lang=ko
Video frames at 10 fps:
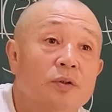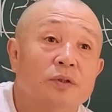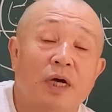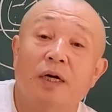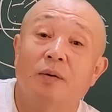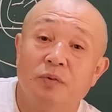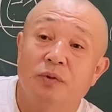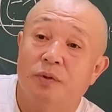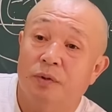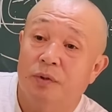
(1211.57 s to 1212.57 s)

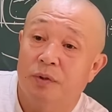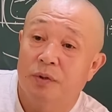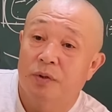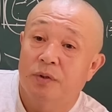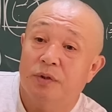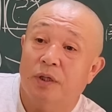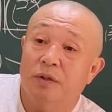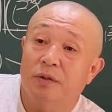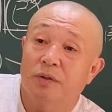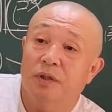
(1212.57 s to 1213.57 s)
사람을
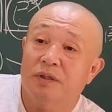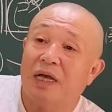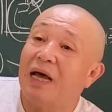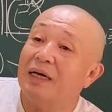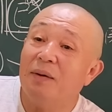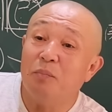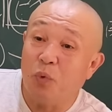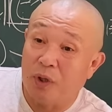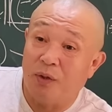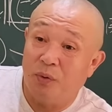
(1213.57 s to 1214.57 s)
찾는 건데,
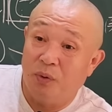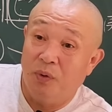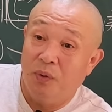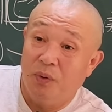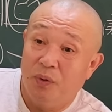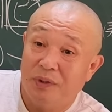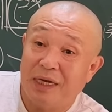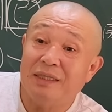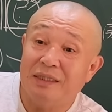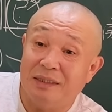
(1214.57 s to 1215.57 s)
사람보다도
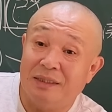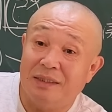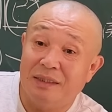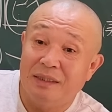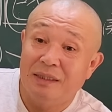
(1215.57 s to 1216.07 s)
사실은